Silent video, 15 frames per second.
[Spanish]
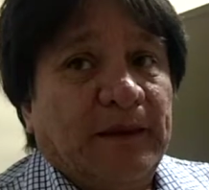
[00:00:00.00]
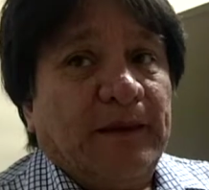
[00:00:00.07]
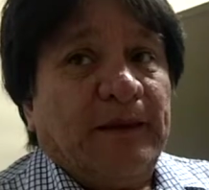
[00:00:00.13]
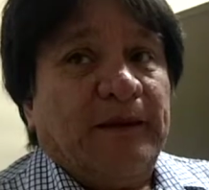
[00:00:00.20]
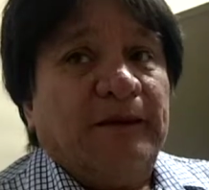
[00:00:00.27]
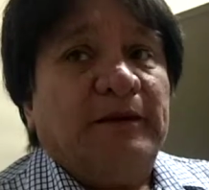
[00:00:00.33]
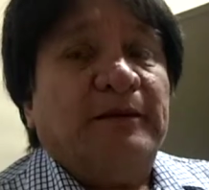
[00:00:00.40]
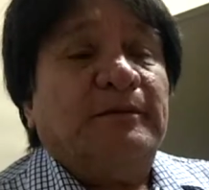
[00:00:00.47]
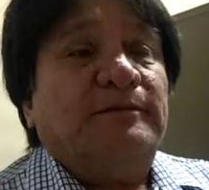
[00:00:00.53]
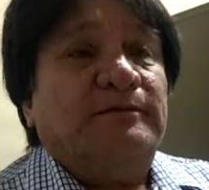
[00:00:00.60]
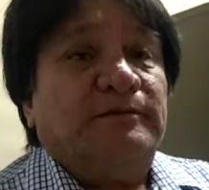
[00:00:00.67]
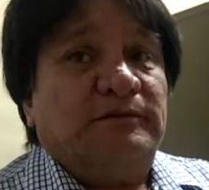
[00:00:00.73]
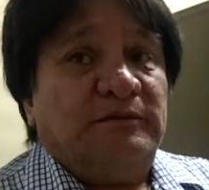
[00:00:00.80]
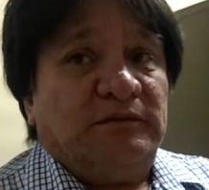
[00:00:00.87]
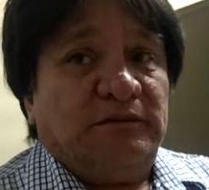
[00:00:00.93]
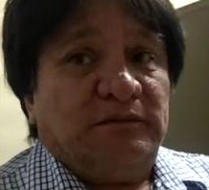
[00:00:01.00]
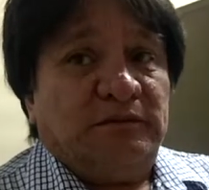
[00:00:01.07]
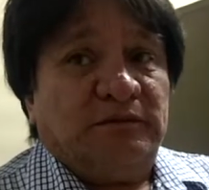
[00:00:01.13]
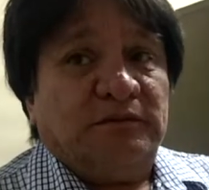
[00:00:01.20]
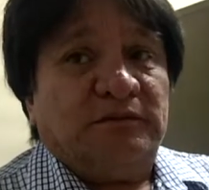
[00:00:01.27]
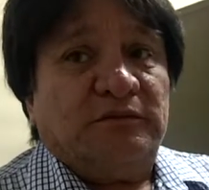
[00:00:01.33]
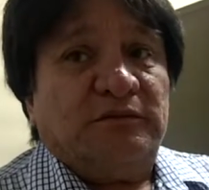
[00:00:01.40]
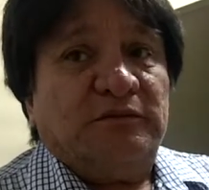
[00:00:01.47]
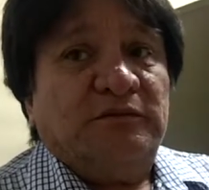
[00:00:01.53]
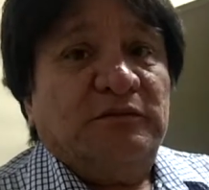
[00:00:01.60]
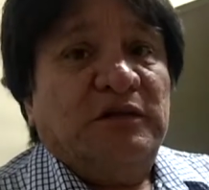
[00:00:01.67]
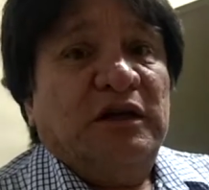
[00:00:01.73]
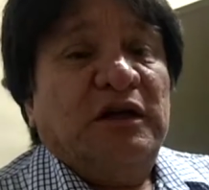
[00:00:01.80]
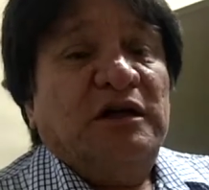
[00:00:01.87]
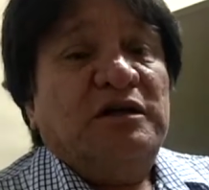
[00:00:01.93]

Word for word: con los alumnos, profesores, ¿cómo ha sido ese proceso?